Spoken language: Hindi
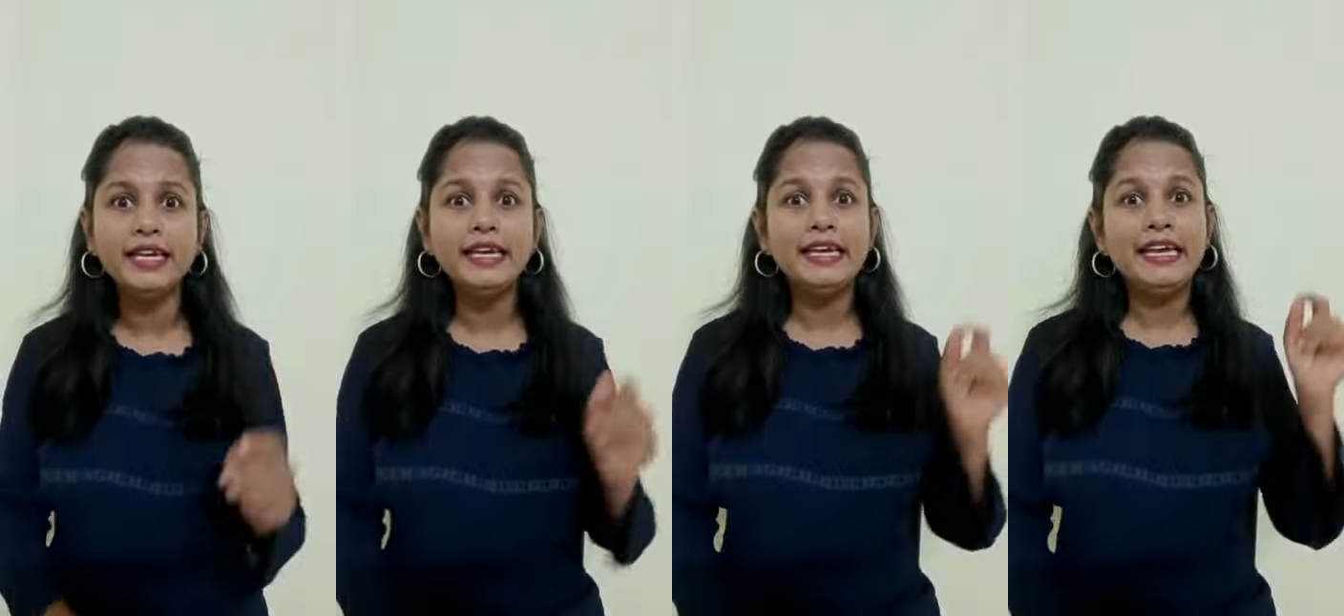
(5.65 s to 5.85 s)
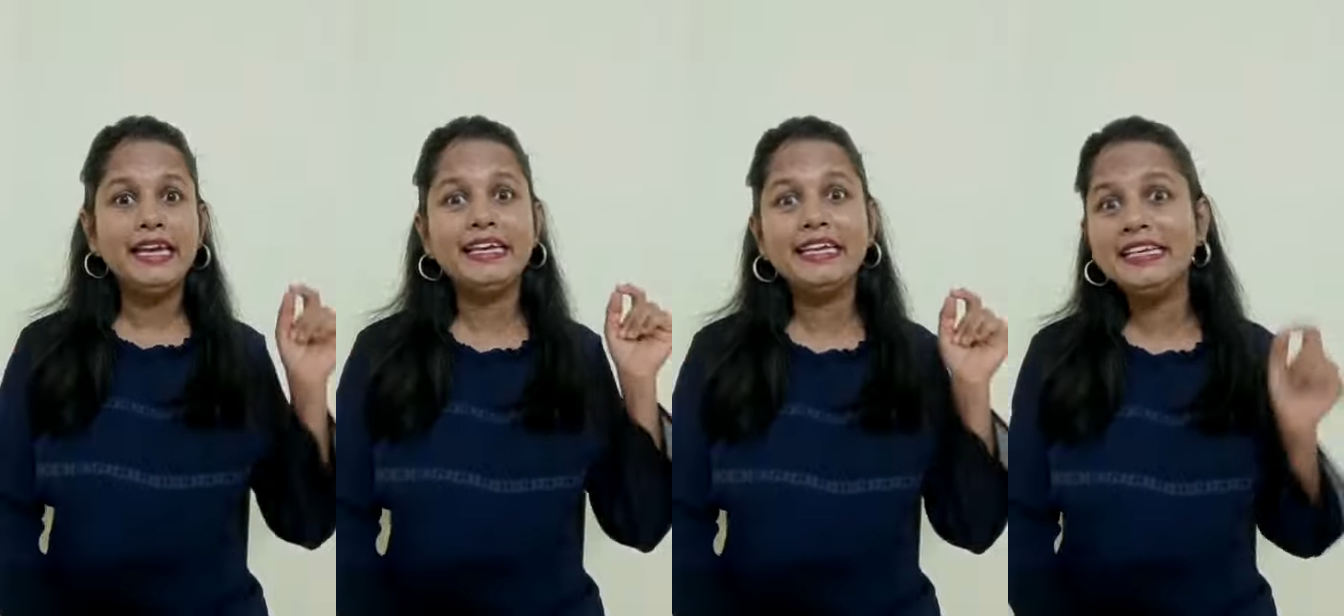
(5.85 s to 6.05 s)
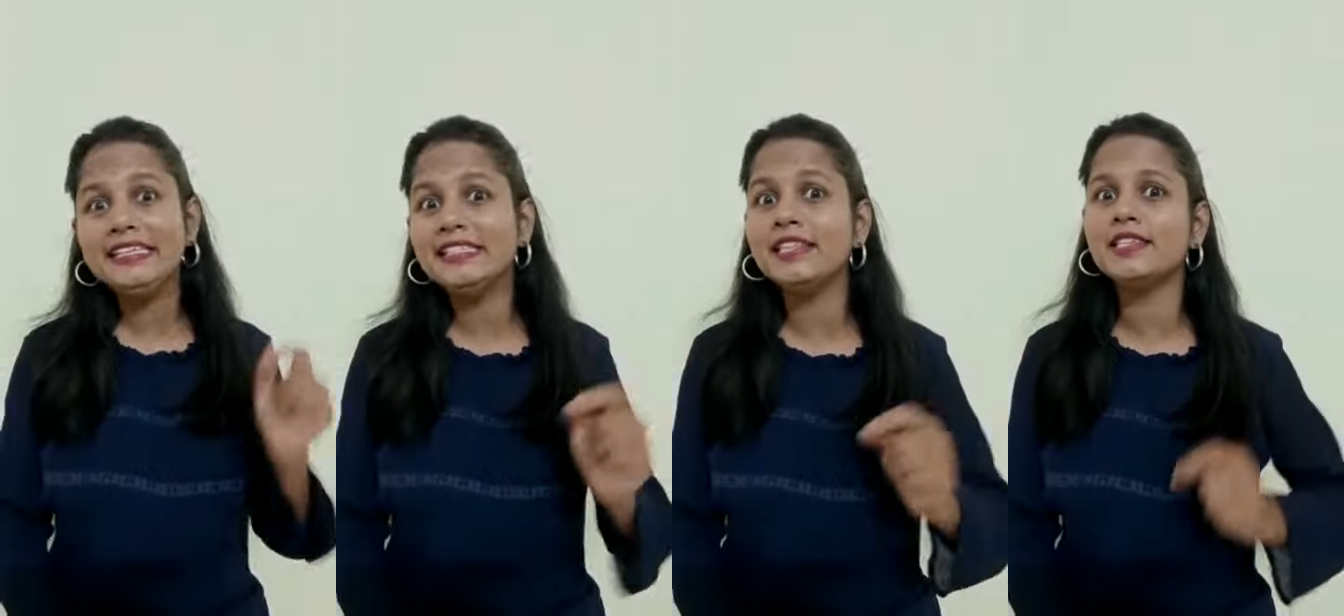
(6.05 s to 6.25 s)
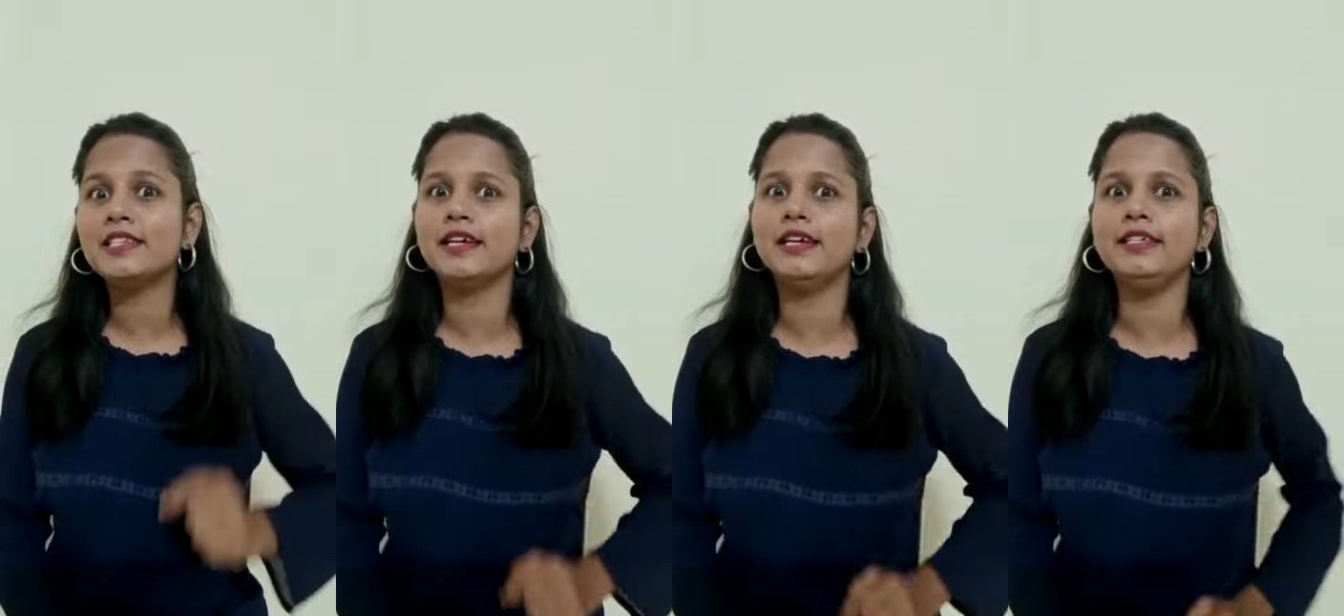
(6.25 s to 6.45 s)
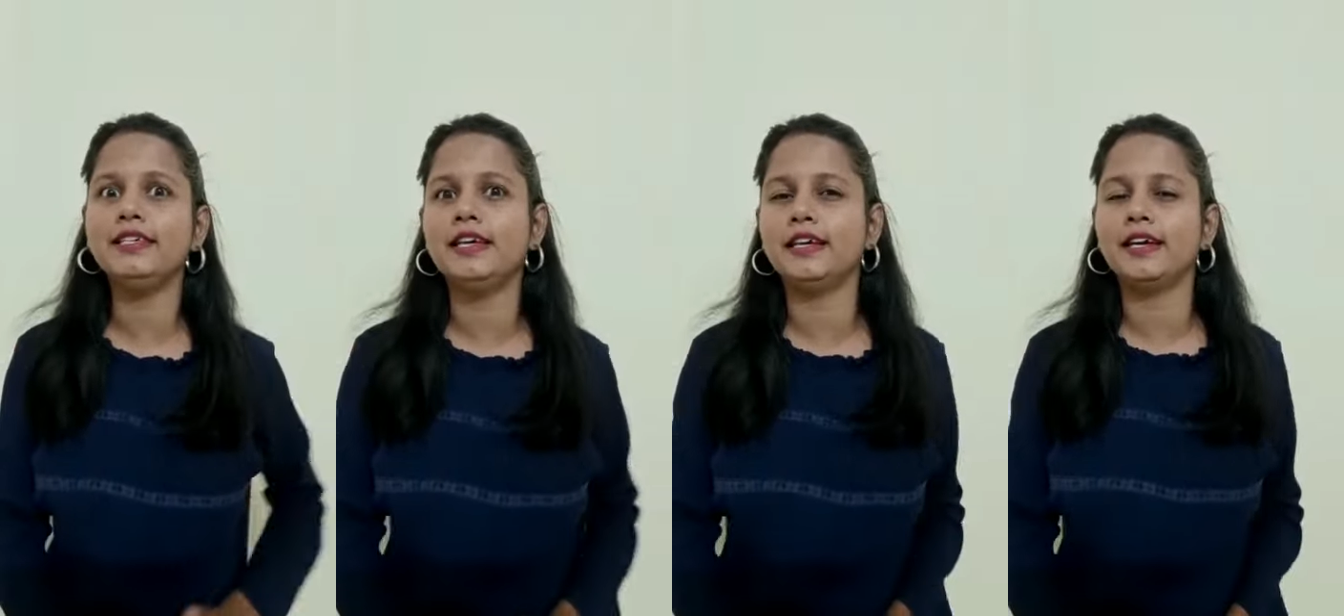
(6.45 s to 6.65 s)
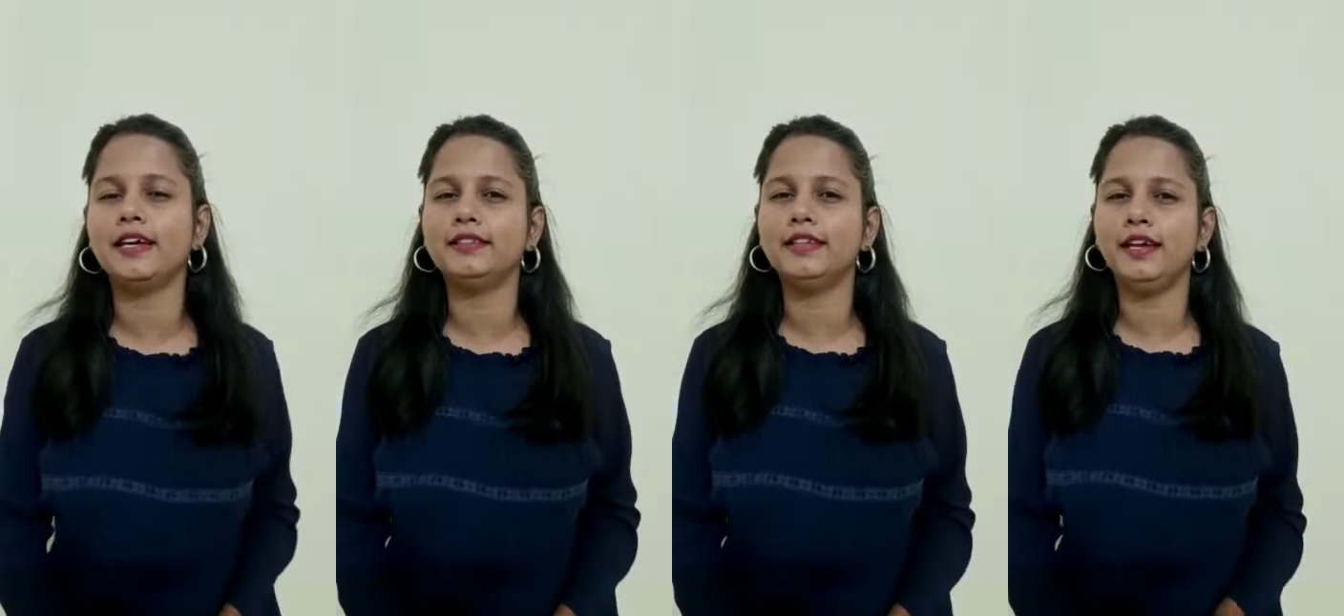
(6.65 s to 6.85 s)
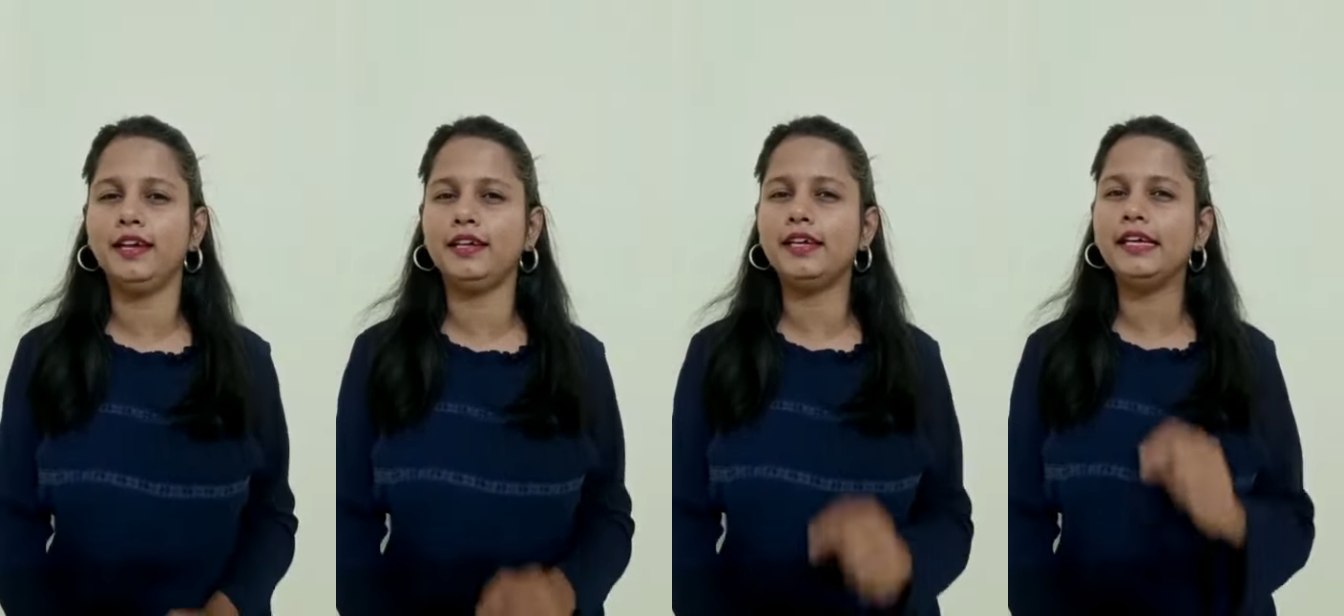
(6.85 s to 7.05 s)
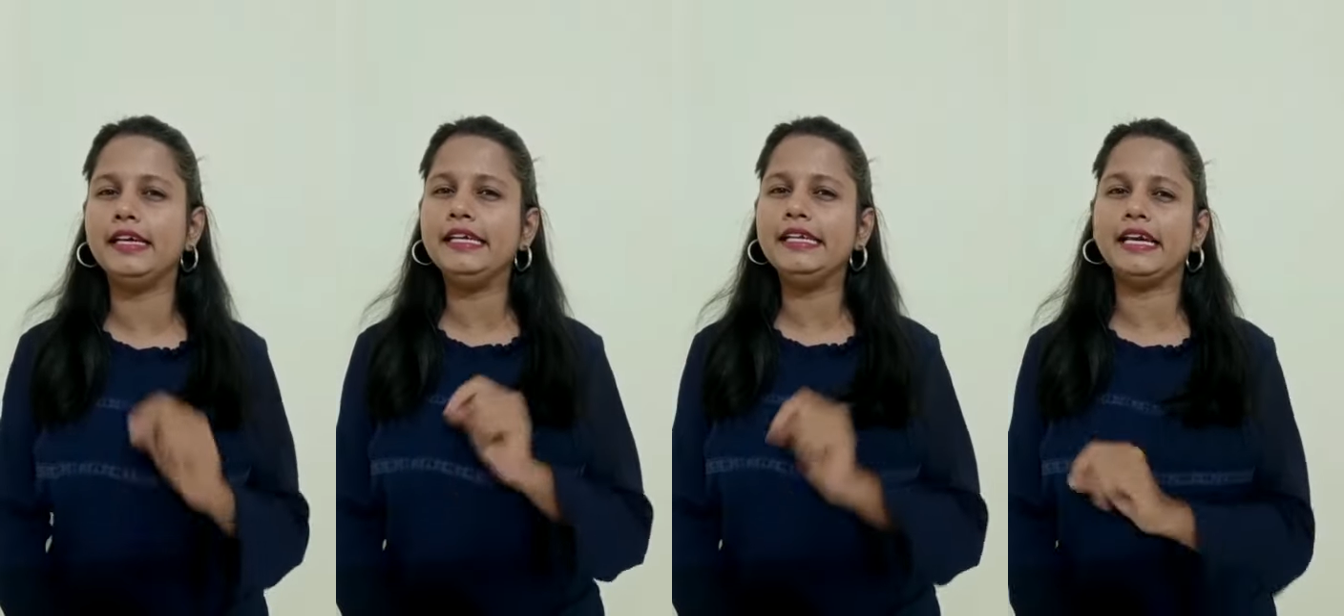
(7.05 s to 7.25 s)
एक रीसेंट स्टडी ये कहता है
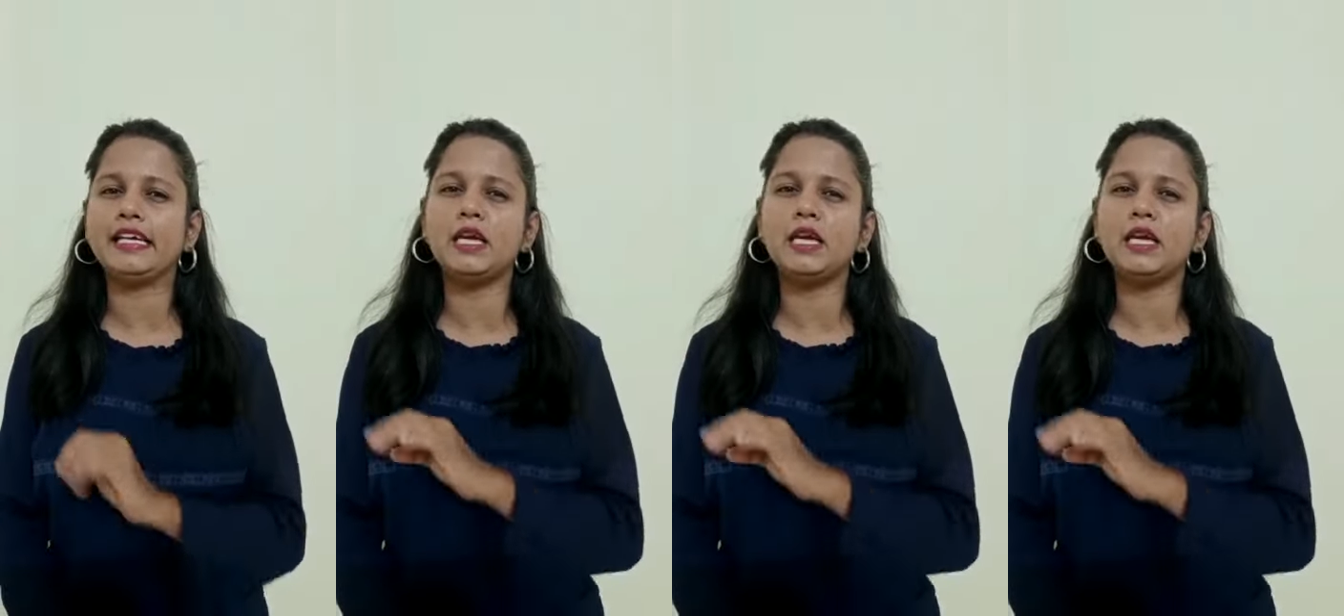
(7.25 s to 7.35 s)
कि इंडिया